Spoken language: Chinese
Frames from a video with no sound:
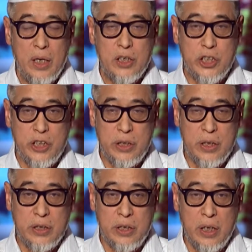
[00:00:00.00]
实际
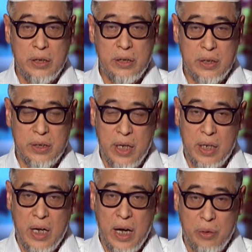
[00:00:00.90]
上讲伊斯
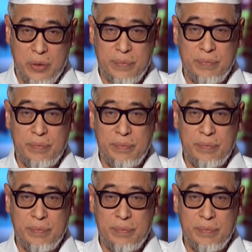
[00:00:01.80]
兰概论，